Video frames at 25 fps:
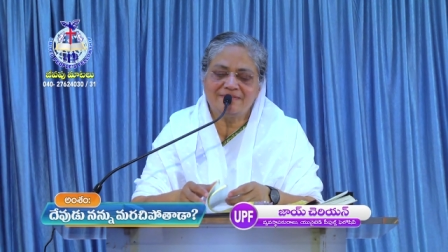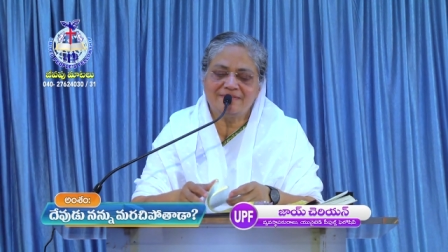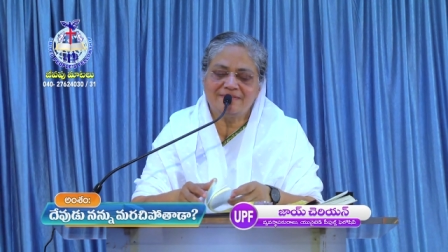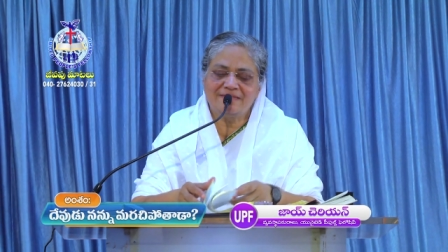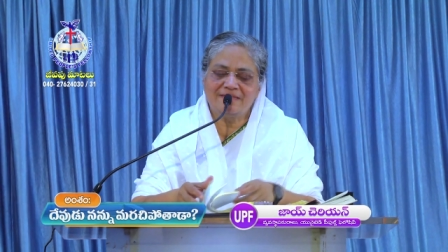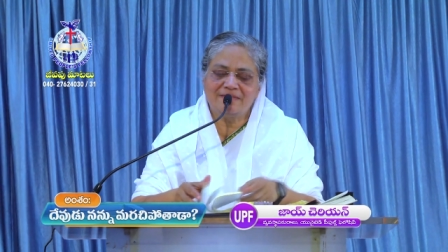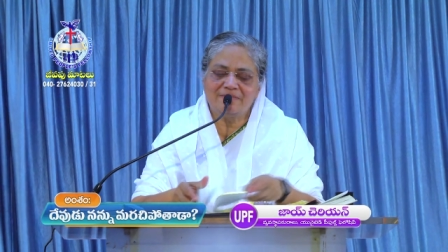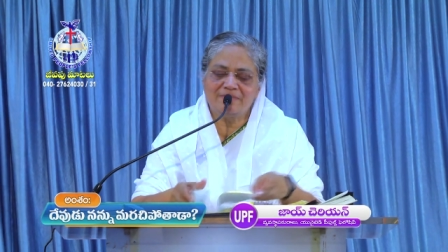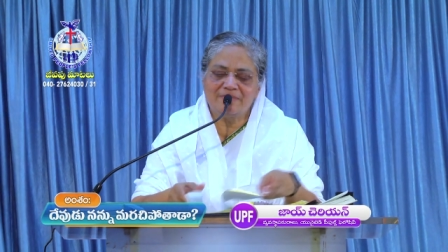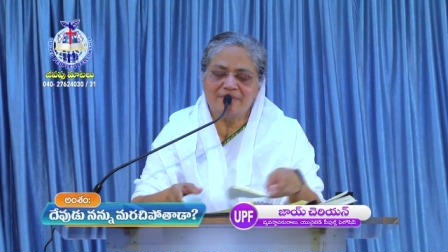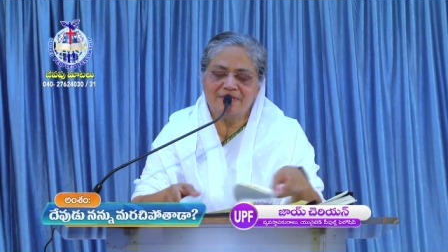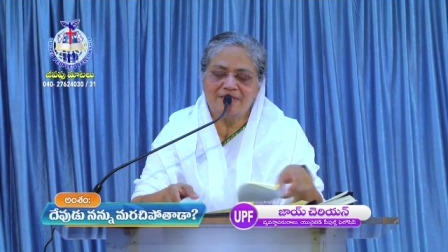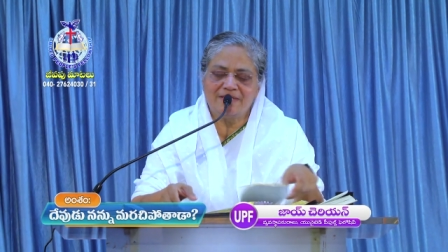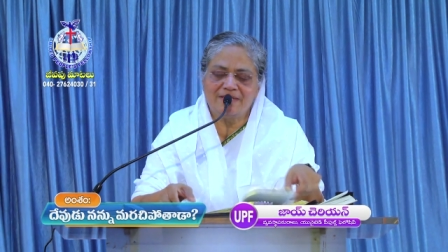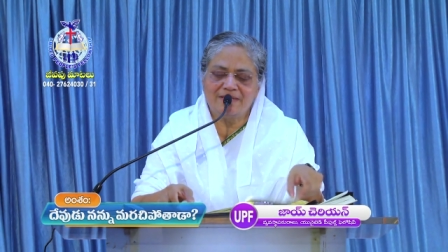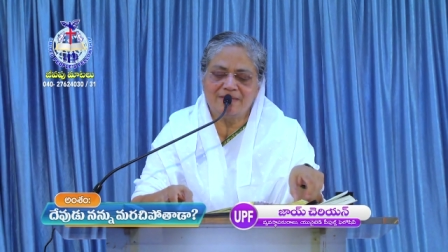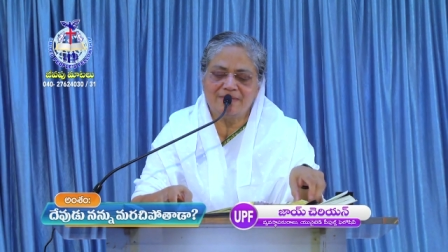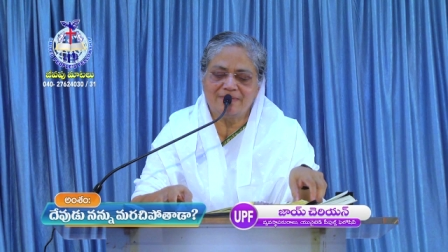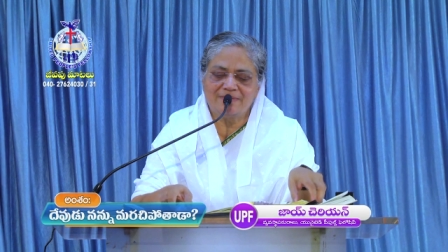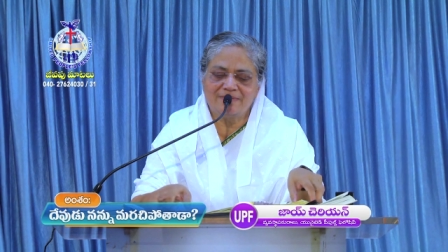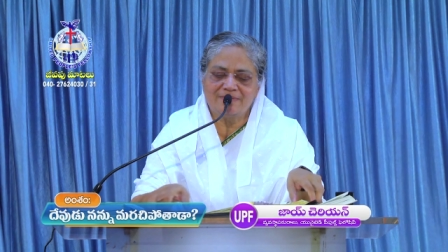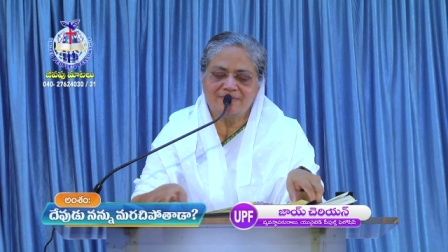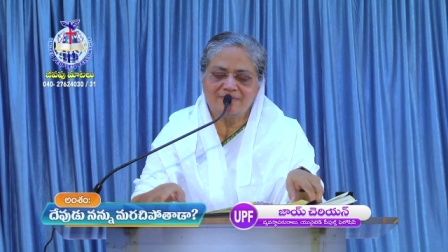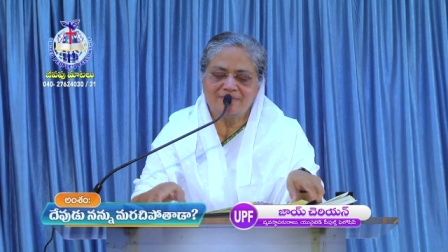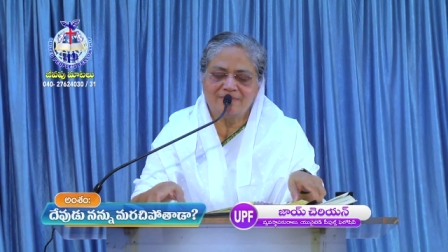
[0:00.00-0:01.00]
తన
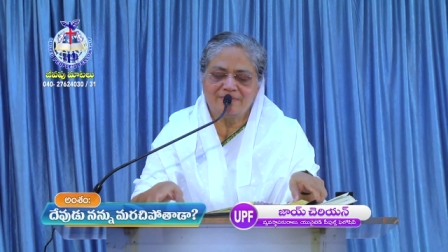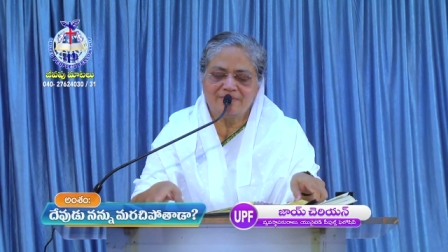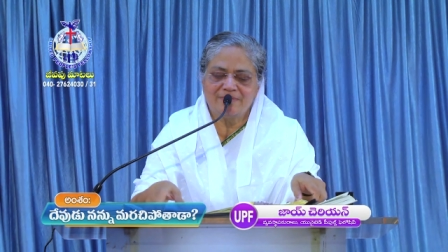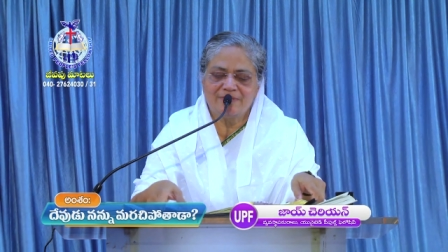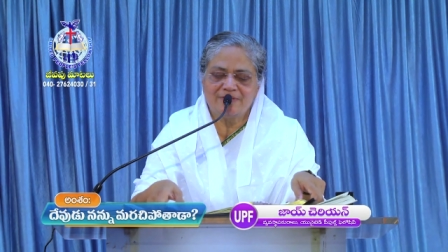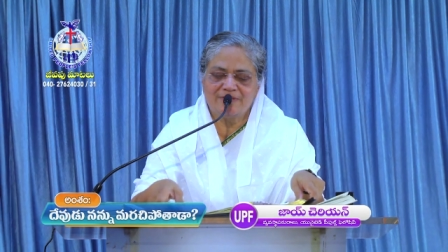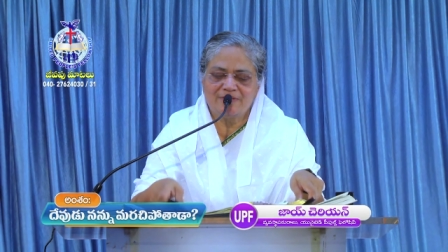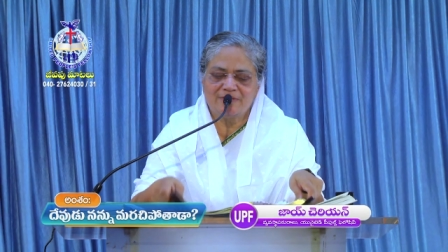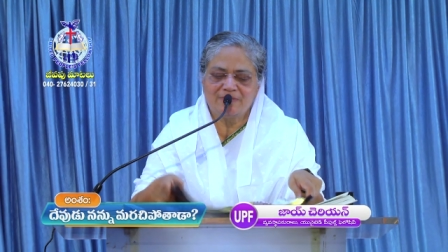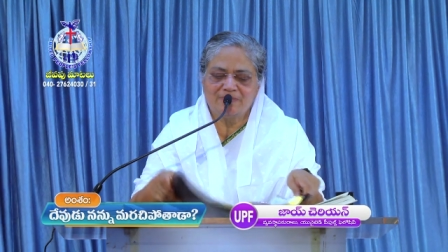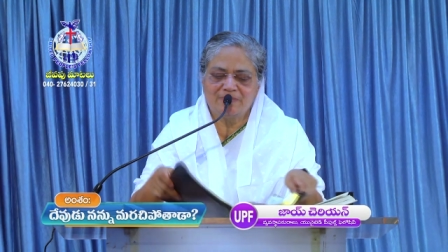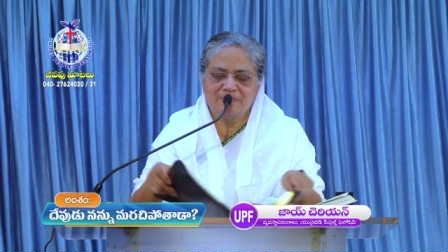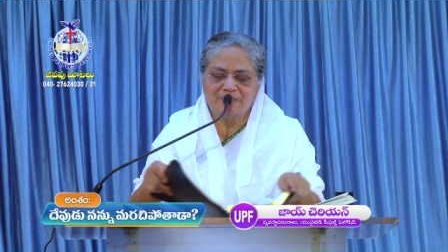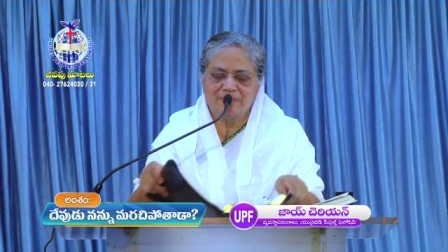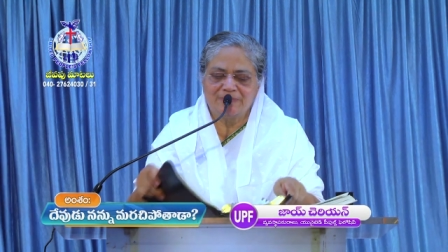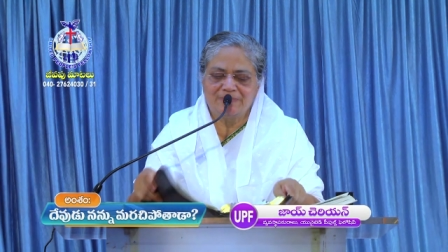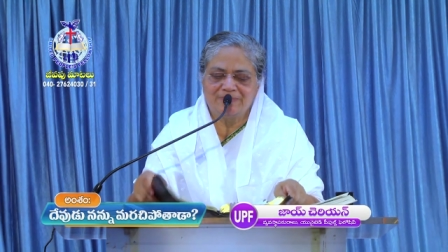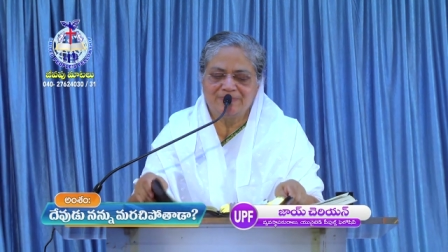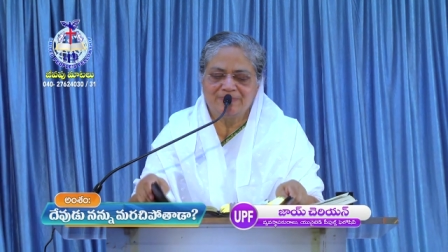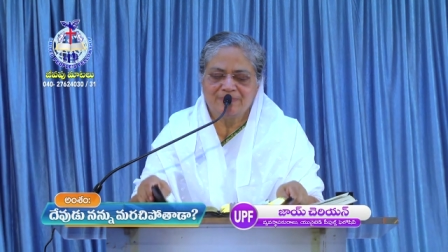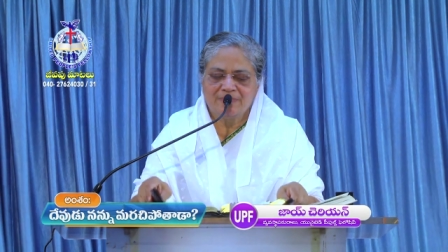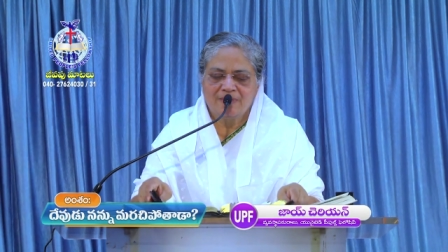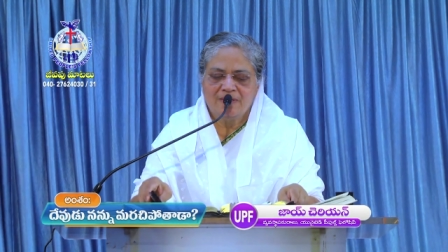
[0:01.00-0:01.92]
బిడ్డలను మర్చిపోడు